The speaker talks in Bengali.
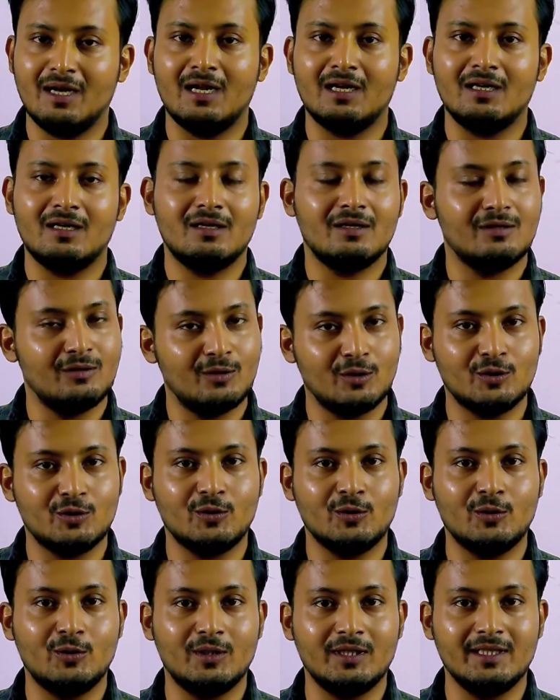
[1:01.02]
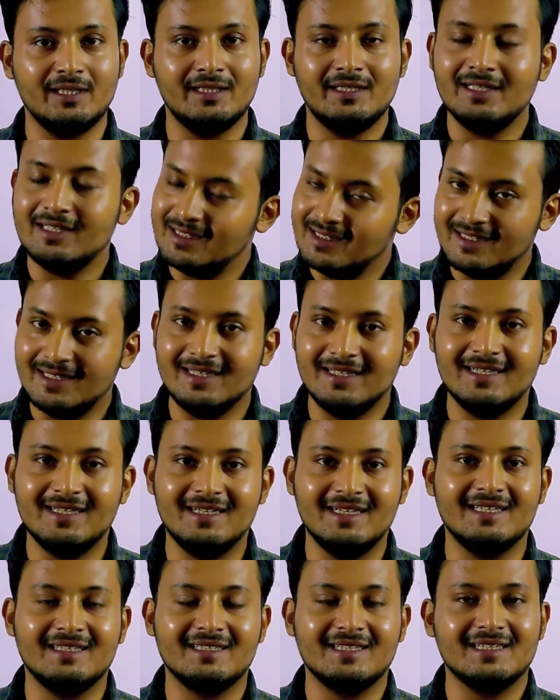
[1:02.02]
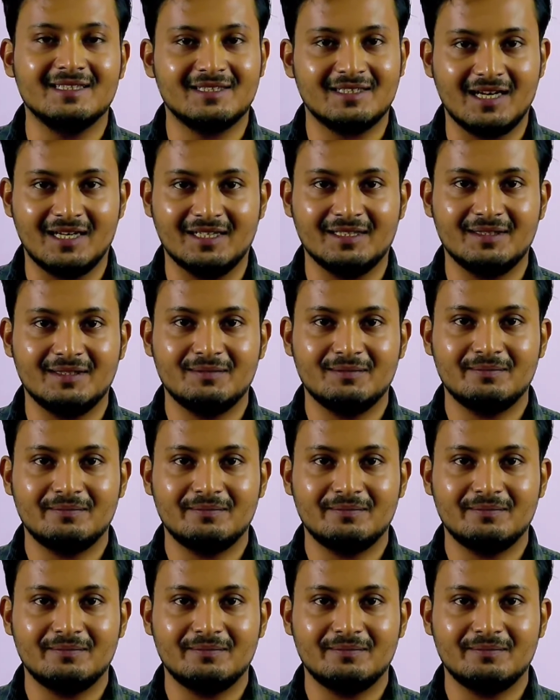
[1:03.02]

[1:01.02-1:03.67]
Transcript: না নষ্ট করে লেটস গেট স্টার্টেড